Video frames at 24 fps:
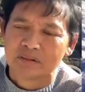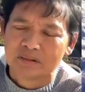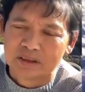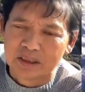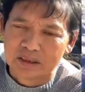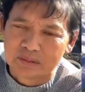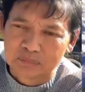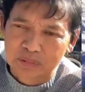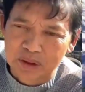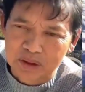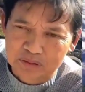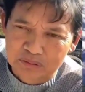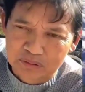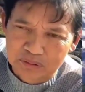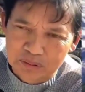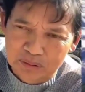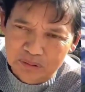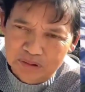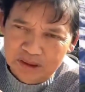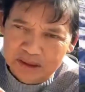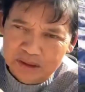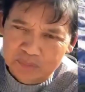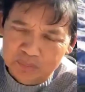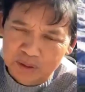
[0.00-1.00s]
yang berjudul
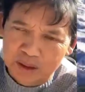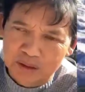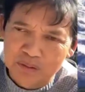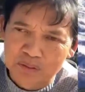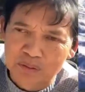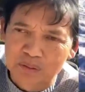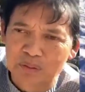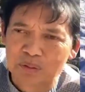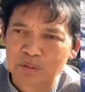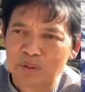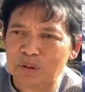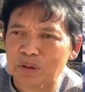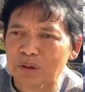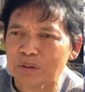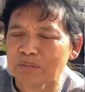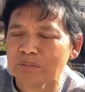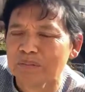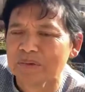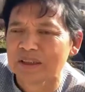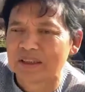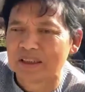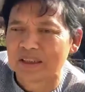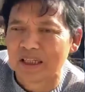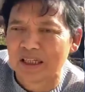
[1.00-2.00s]
Di Depan
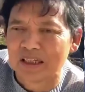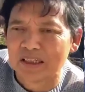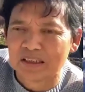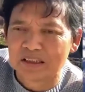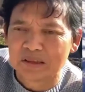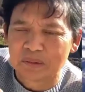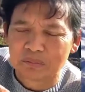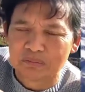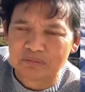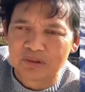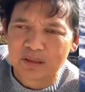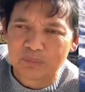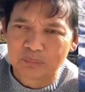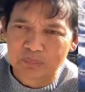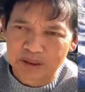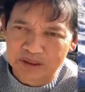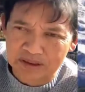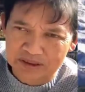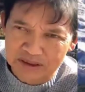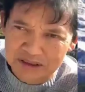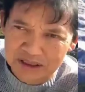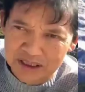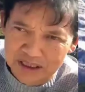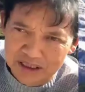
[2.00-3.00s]
Hukum dan Sebuah
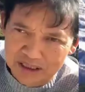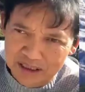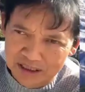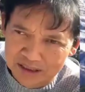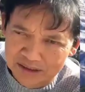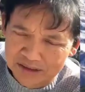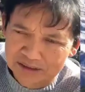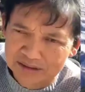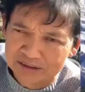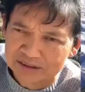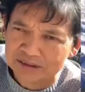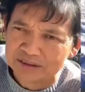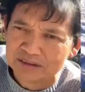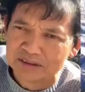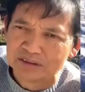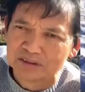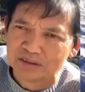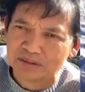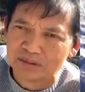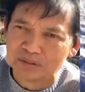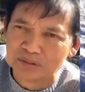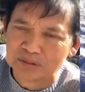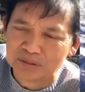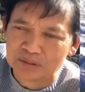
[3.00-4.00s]
Persilangan
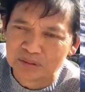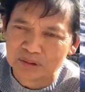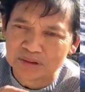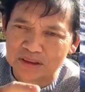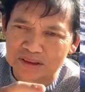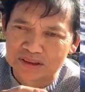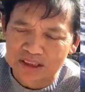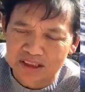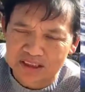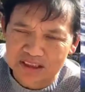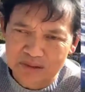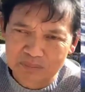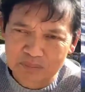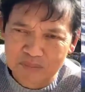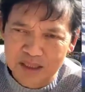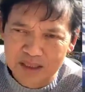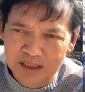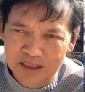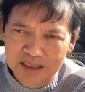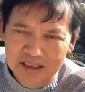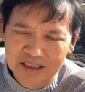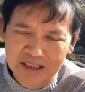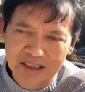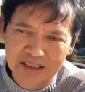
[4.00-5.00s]
untuk
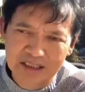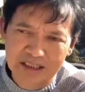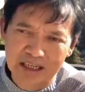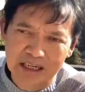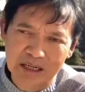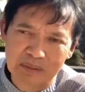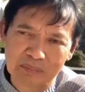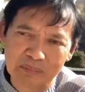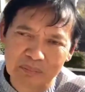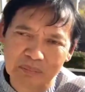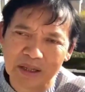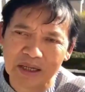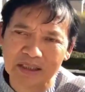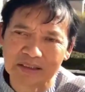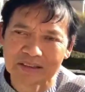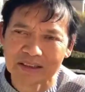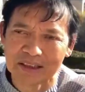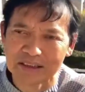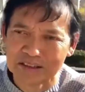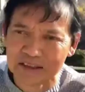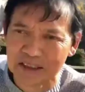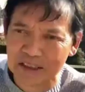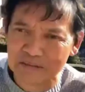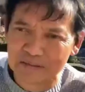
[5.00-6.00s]
diterjemahkan ke dalam
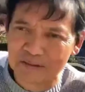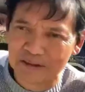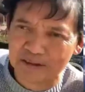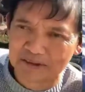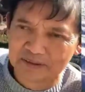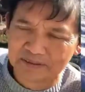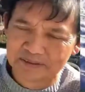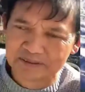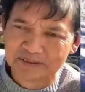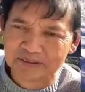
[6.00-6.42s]
bahasa Jawa.